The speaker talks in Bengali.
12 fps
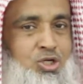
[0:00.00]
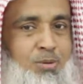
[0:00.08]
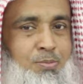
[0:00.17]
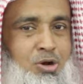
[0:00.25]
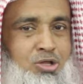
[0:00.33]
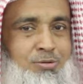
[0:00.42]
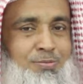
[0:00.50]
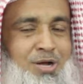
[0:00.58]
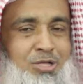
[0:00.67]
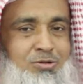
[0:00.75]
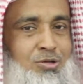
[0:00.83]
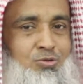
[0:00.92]
সম্মিলিতভাবে
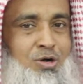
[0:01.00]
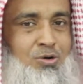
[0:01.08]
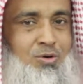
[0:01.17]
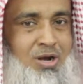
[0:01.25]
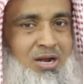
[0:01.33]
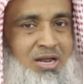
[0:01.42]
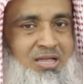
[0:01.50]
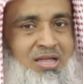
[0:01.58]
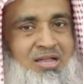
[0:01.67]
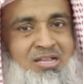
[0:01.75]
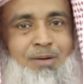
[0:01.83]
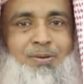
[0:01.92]
হাত তুলে দোয়া করেন নাই
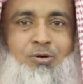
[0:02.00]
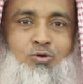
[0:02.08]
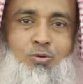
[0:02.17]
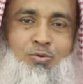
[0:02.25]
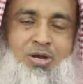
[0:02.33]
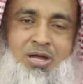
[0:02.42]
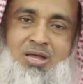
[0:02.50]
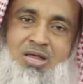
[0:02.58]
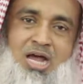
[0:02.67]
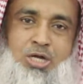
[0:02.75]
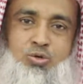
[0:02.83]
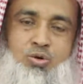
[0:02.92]
তাই আমরা করব না
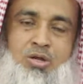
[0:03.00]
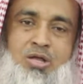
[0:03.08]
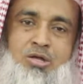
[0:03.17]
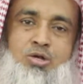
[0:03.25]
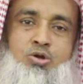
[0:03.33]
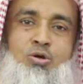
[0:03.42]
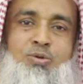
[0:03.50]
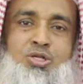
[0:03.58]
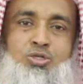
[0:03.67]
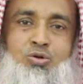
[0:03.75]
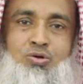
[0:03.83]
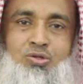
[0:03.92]
আসুন নবীর
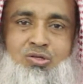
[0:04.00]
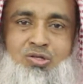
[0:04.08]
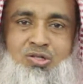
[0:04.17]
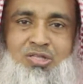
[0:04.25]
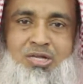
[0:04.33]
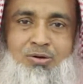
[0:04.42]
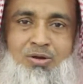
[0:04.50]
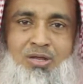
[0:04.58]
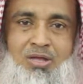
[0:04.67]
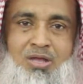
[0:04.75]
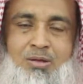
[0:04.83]
সন্ন্যতকে চিন্তা করে